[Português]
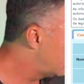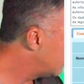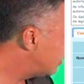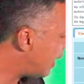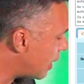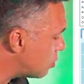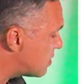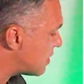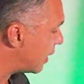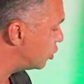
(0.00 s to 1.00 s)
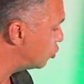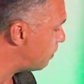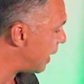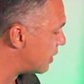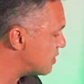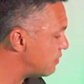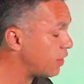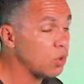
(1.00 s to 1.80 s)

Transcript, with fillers: Lá no site do MEC, você vai